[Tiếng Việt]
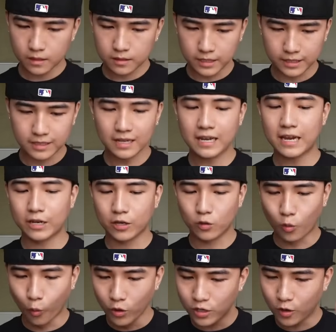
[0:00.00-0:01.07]
thì đến ngày
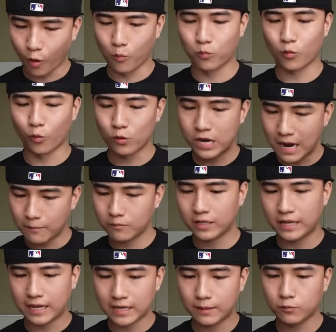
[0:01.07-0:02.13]
cuối cùng của năm
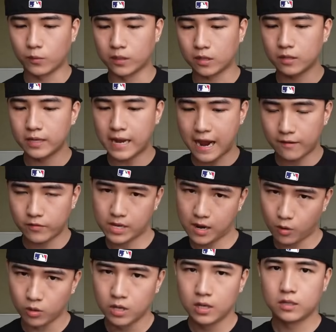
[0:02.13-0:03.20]
thì anh em mình có đi ăn với
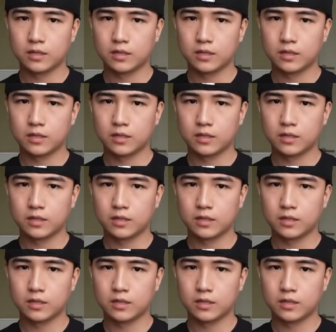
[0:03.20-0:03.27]
nhau